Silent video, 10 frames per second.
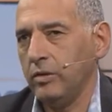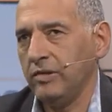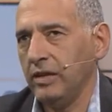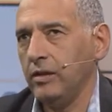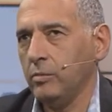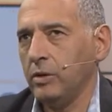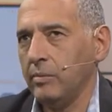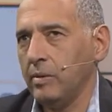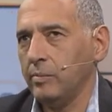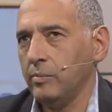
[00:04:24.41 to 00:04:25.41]
Vos decías, este es un
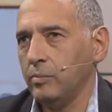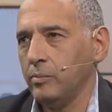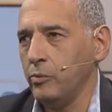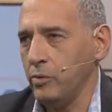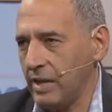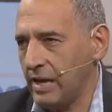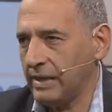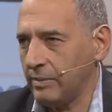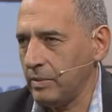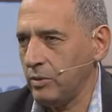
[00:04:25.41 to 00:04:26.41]
problema
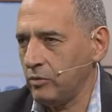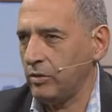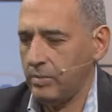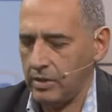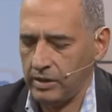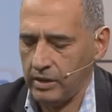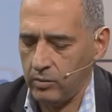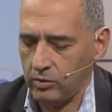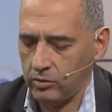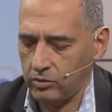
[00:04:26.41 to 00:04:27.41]
mundial también, no es solamente
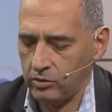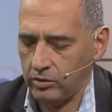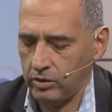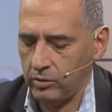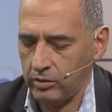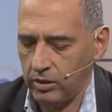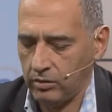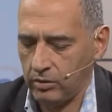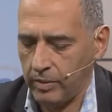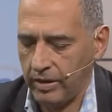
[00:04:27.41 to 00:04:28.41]
de nuestro, de
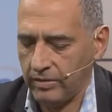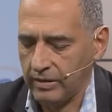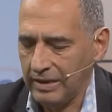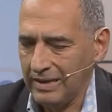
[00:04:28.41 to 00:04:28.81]
nuestro país.